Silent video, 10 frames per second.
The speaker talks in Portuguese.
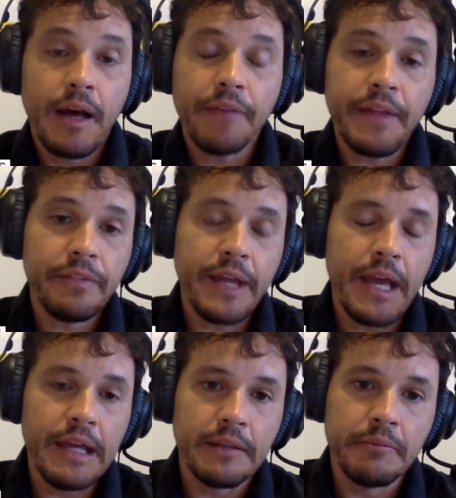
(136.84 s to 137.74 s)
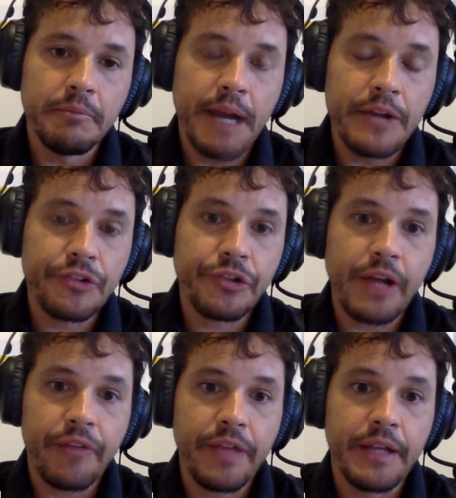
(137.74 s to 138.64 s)
Até tem, mas
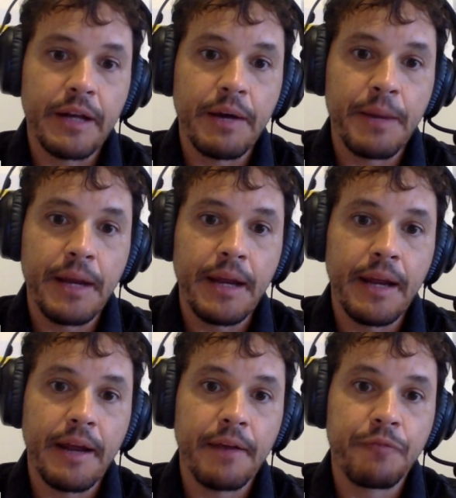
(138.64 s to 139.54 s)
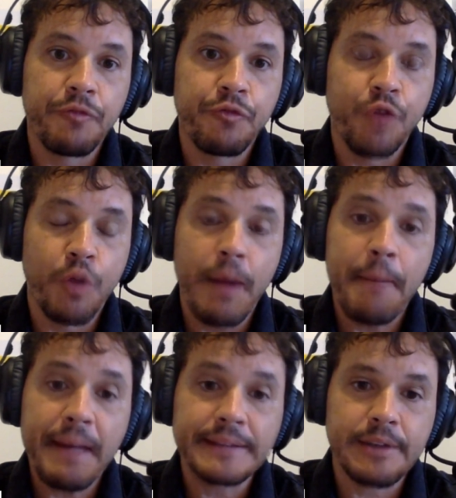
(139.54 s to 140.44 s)
assim, é, foi uma
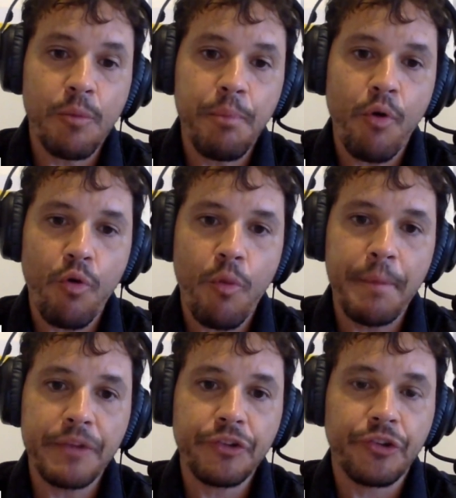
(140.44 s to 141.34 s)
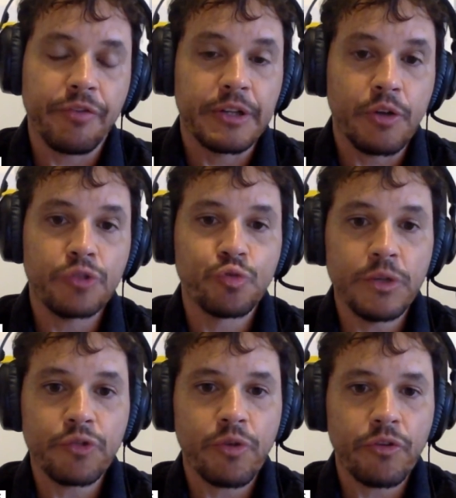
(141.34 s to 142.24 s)
armação pouco competitiva. Então as
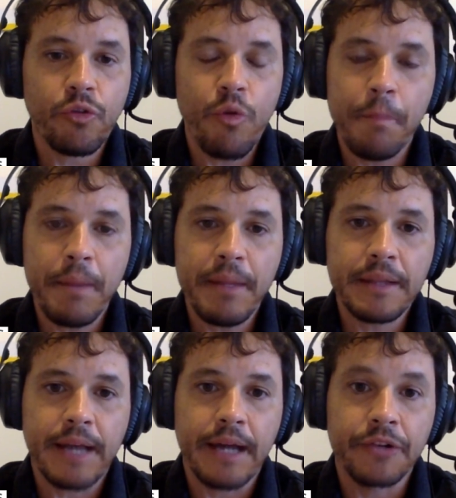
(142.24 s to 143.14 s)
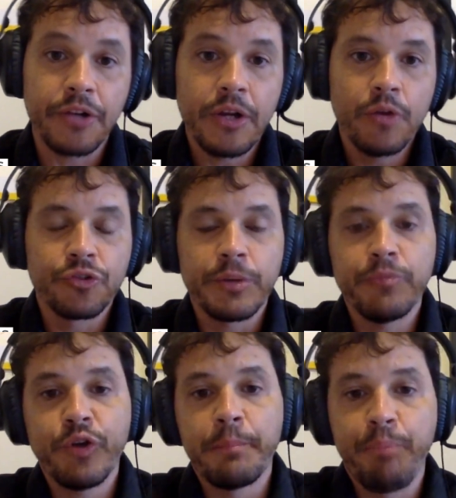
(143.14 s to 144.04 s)
duas coisas são complementares. O
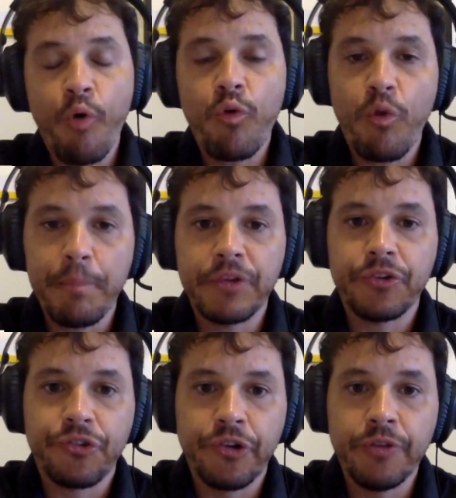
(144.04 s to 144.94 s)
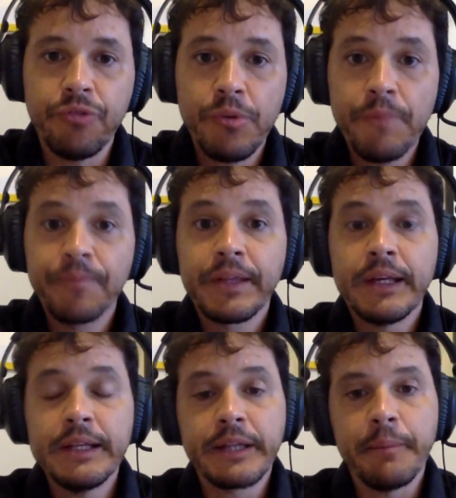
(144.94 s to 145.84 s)
time foi pouco competitivo
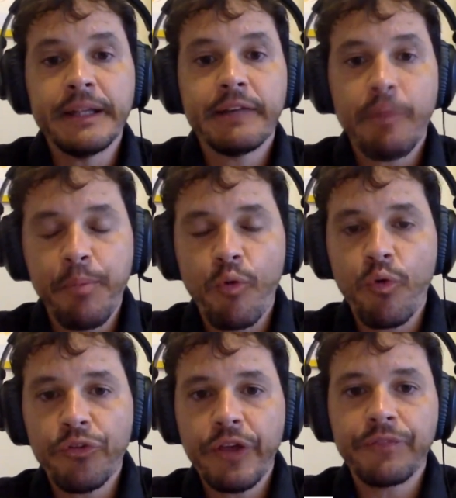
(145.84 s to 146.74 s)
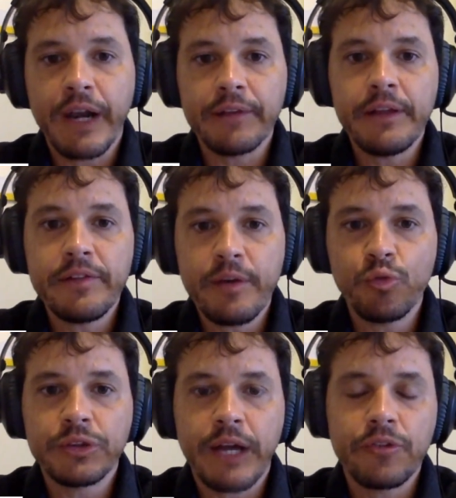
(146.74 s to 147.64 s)
e também estava pouco concentrado em
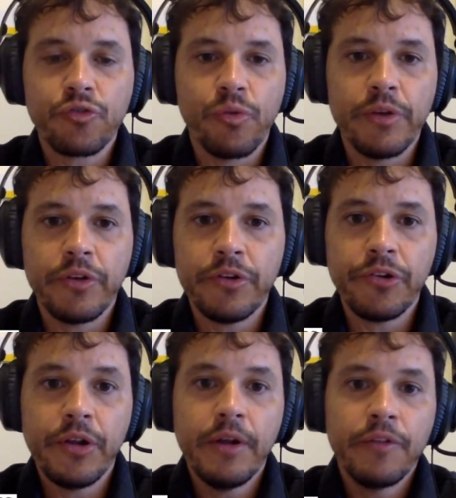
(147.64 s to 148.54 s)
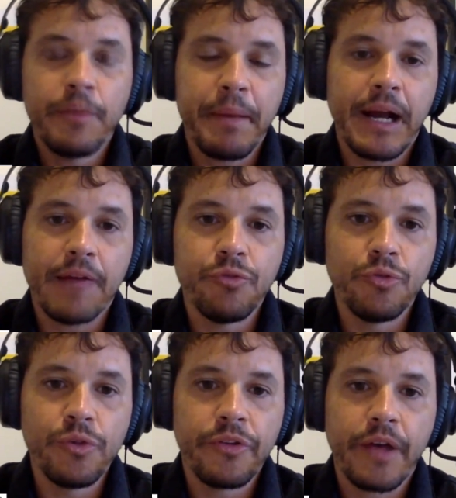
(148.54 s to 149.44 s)
executar as coisas. Você pegava
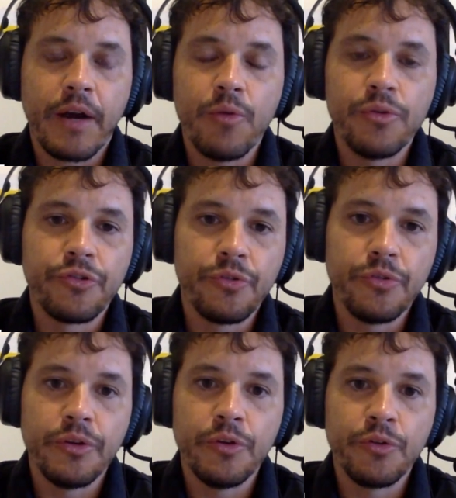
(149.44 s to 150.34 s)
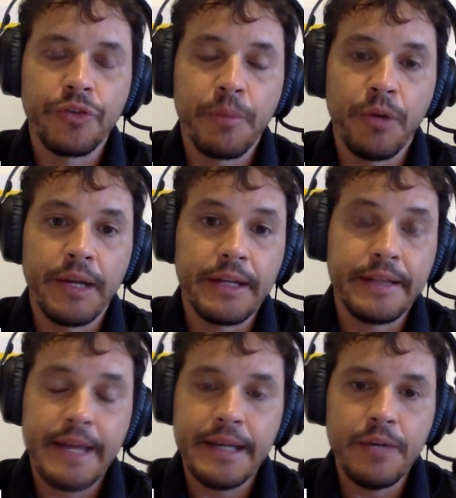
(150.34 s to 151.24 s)
o Luiz Araújo e o Cebolinha, que
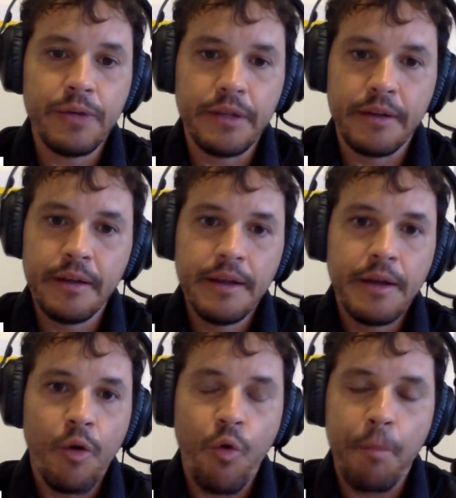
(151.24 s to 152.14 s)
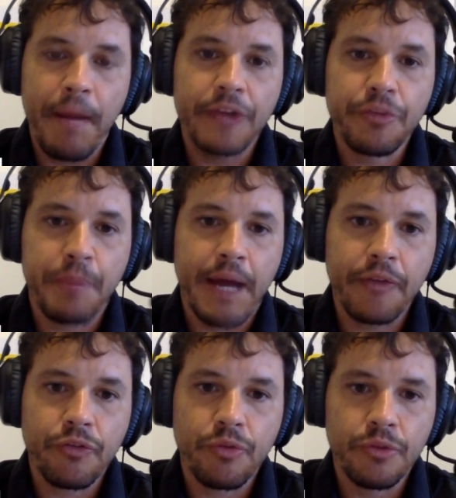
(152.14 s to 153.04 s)
teriam que ocupar
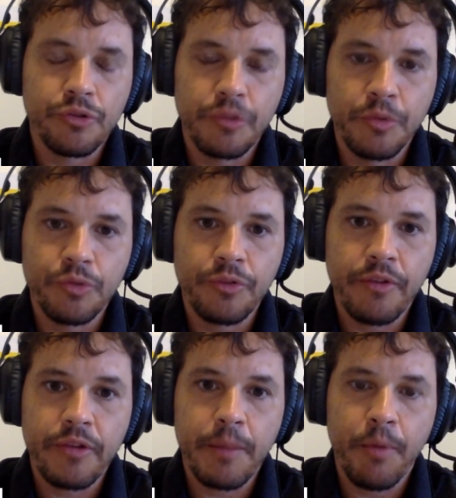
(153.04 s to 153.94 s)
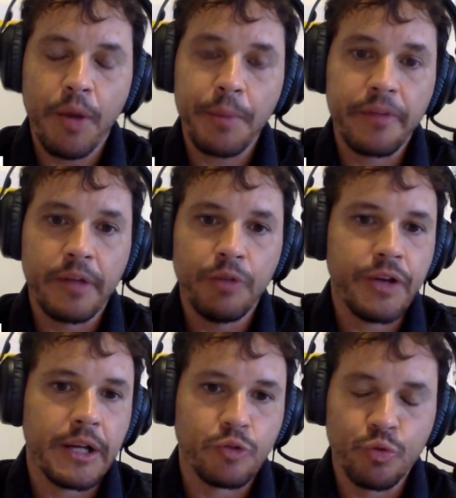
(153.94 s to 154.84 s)
espaços quando o time não tivesse a bola, porque senão
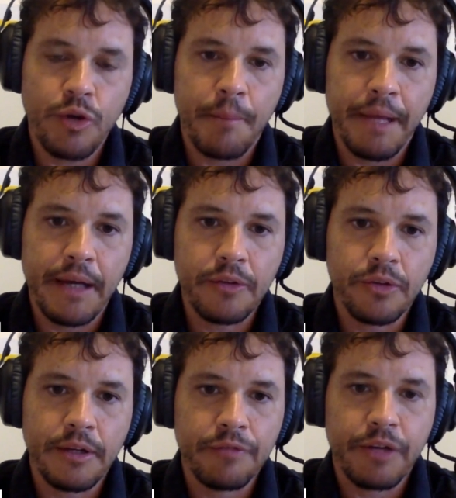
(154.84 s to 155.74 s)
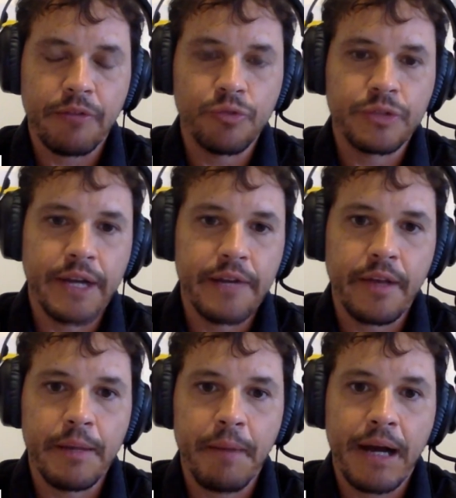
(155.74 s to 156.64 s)
fica tudo aberto, né? Ficavam
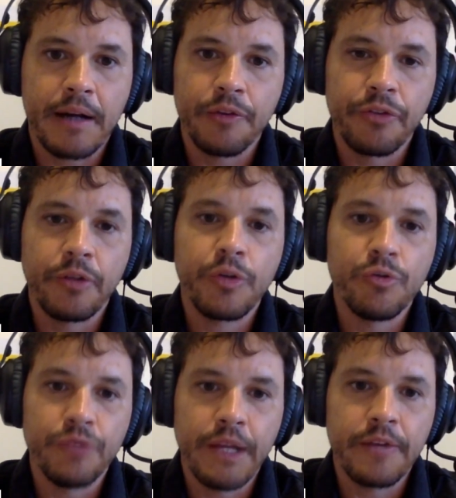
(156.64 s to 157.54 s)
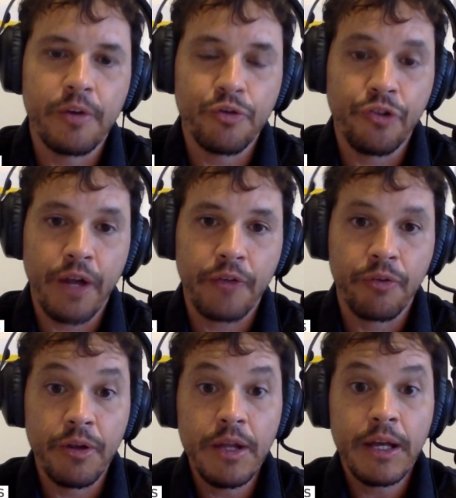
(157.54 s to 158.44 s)
três ali marcando, sendo que um deles é o
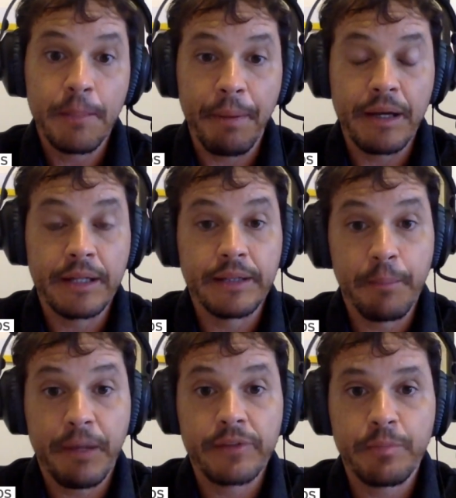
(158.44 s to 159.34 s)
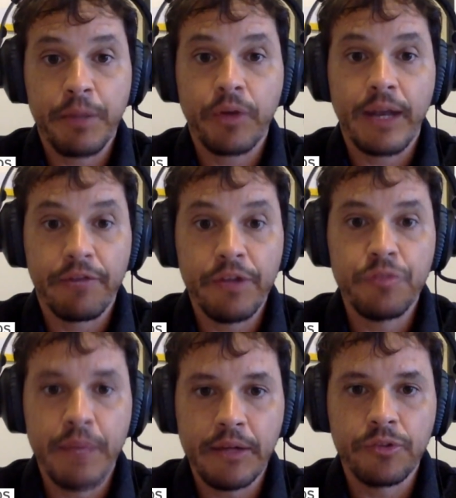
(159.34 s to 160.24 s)
Gerson, que, que tem participado cada
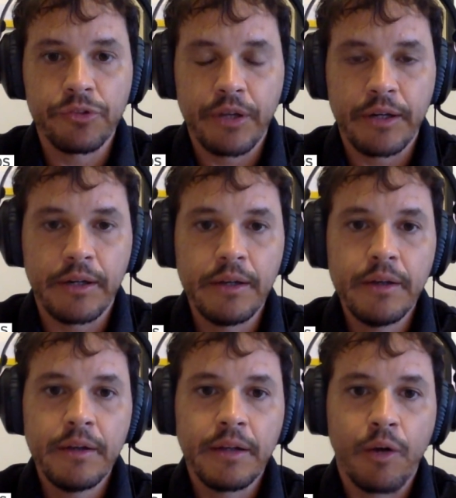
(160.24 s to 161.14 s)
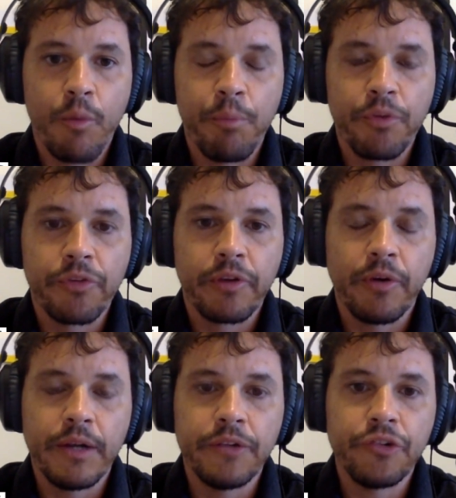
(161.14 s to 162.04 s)
vez menos na, na
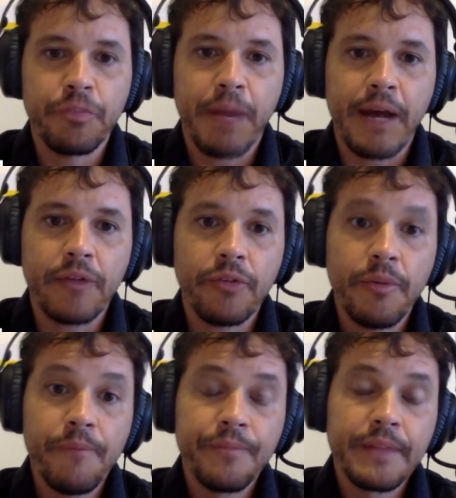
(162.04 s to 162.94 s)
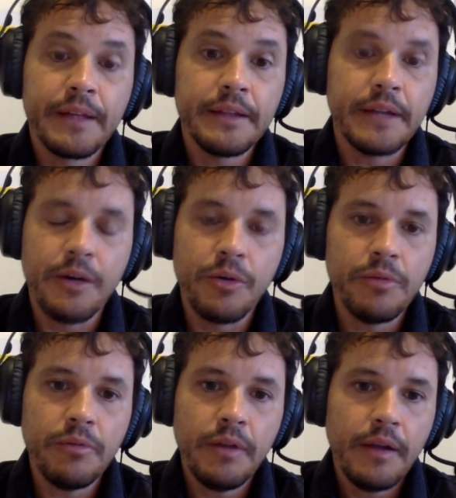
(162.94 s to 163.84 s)
composição ali de espaço.
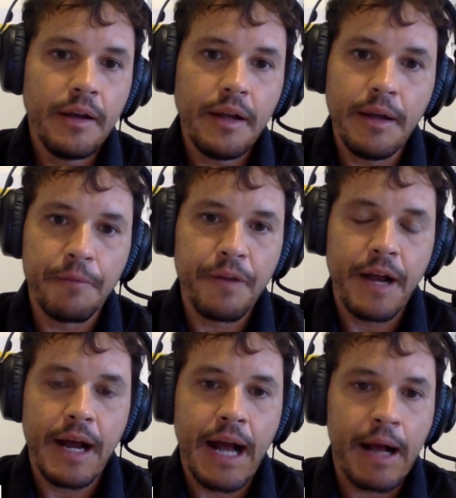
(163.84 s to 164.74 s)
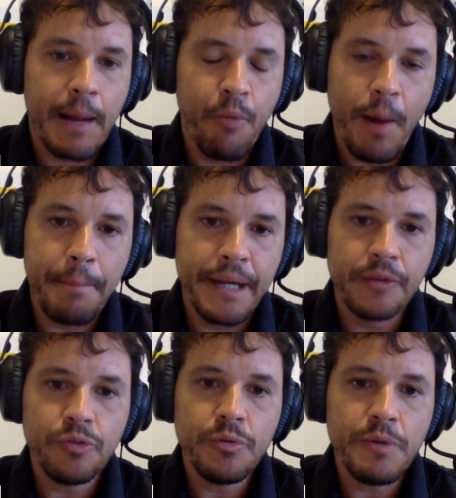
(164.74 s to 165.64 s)
Então, é, é, acabou
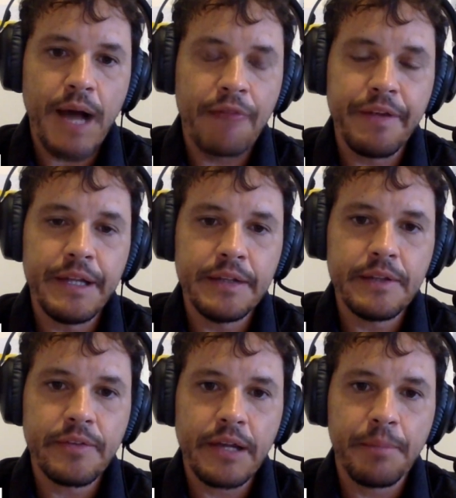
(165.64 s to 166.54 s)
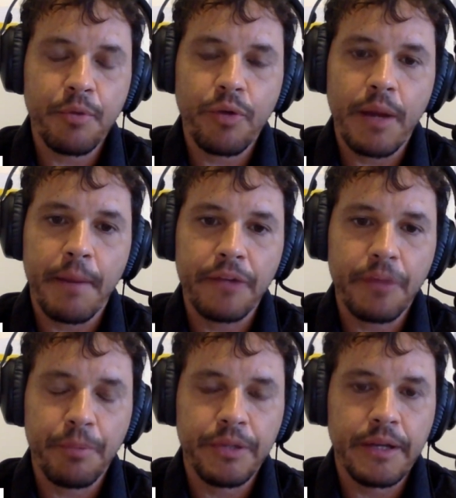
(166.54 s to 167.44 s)
abrindo avenidas ali para o Cuiabá,
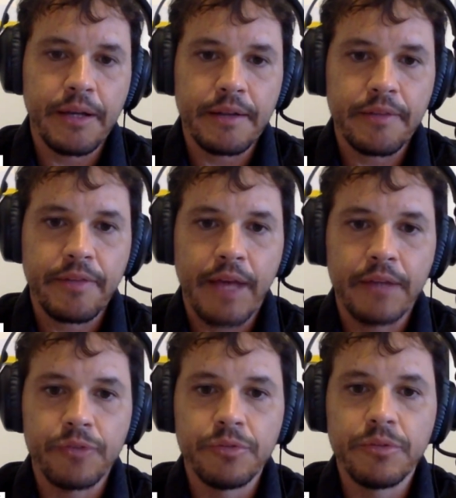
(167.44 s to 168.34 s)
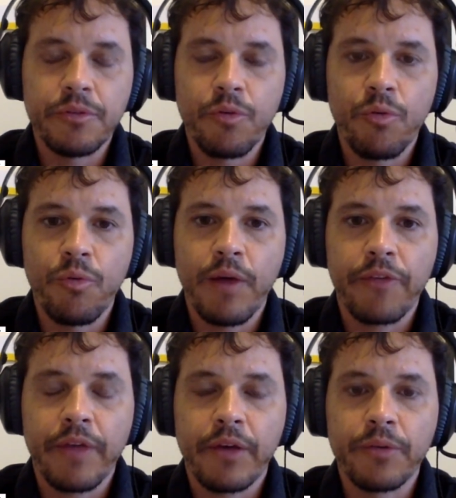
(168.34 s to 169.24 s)
que já poderia ter saído com 1
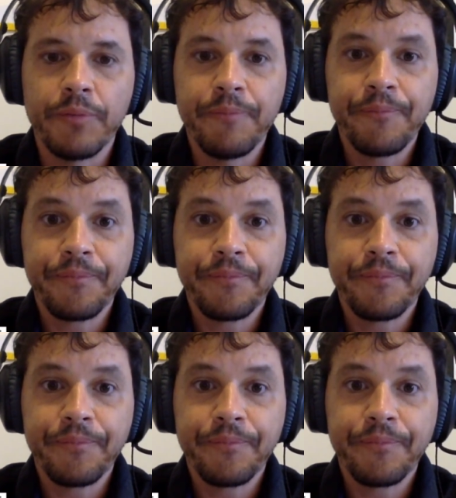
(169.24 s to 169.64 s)
a 0